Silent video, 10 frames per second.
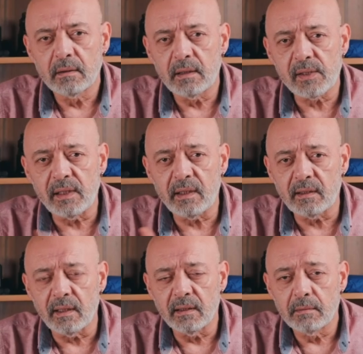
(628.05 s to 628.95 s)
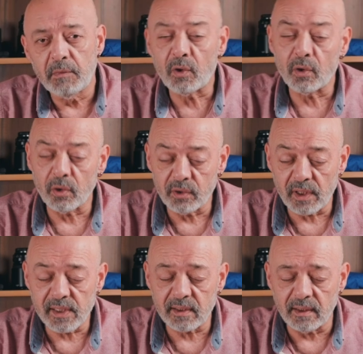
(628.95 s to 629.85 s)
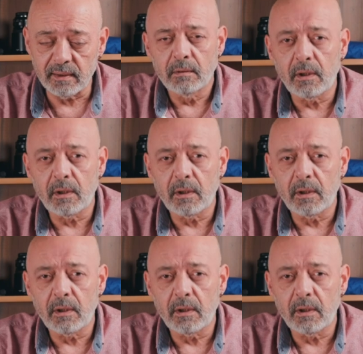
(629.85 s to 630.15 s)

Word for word: Keskinlikte, mikro kontrastta,